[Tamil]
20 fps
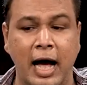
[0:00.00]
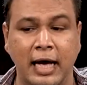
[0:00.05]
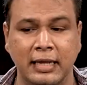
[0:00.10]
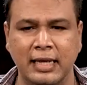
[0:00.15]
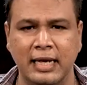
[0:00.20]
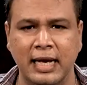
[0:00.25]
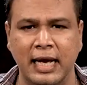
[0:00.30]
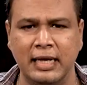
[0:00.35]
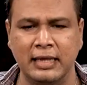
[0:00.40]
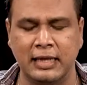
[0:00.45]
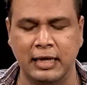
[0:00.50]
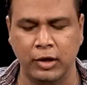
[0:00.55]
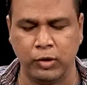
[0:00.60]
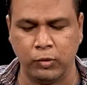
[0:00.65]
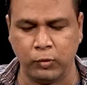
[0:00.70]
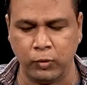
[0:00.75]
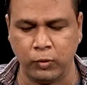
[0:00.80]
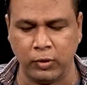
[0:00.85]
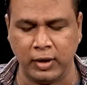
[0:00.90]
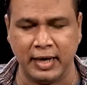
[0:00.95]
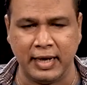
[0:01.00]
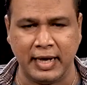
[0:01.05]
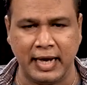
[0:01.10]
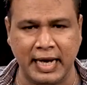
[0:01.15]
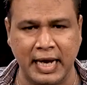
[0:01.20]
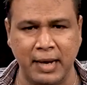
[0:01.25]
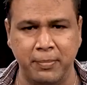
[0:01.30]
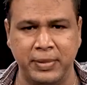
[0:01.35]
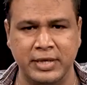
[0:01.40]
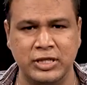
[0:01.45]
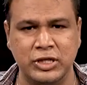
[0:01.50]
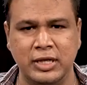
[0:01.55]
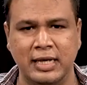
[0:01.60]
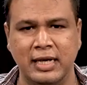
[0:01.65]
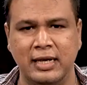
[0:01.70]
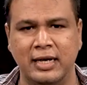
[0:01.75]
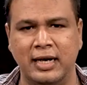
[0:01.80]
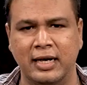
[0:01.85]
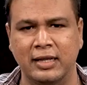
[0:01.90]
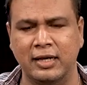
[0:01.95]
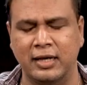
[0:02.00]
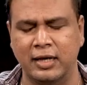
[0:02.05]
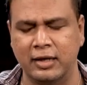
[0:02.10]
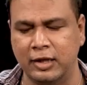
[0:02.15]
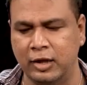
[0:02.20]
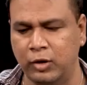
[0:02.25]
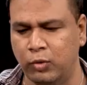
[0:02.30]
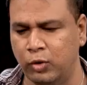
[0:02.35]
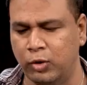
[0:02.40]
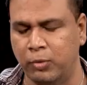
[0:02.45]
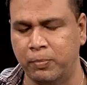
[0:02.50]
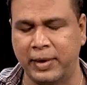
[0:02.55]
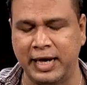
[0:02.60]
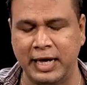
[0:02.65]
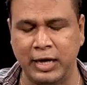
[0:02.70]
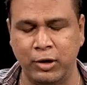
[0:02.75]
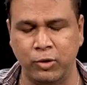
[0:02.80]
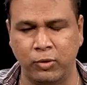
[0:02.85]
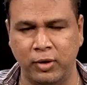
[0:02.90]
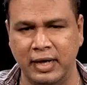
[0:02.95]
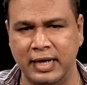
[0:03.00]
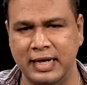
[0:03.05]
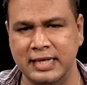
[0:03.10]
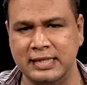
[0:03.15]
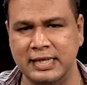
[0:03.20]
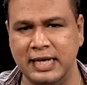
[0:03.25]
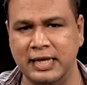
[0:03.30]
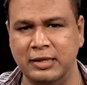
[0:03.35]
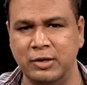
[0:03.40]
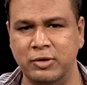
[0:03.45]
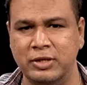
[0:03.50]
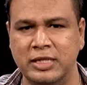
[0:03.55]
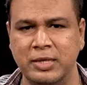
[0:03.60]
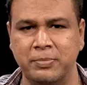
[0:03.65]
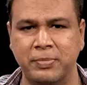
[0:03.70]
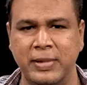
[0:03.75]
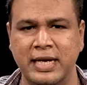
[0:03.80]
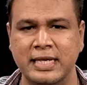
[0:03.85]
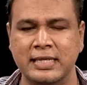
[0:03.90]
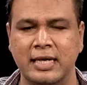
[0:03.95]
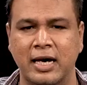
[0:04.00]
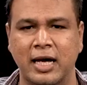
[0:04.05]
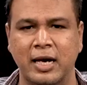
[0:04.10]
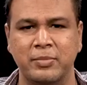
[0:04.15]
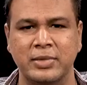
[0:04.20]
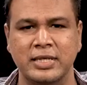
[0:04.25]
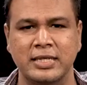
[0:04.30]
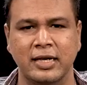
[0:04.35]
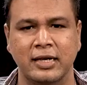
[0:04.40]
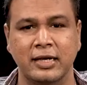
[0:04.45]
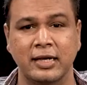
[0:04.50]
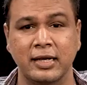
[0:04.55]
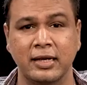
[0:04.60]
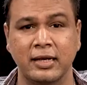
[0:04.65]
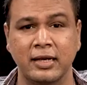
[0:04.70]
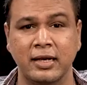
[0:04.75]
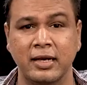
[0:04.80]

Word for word: அந்த நேரத்தில் ஊரில் நிறைய பிரச்சனைகள் நடந்துகிட்டு இருந்தது ஒரு பையனோட என்னை சேர்த்து வச்சு பேச ஆரம்பித்தாங்க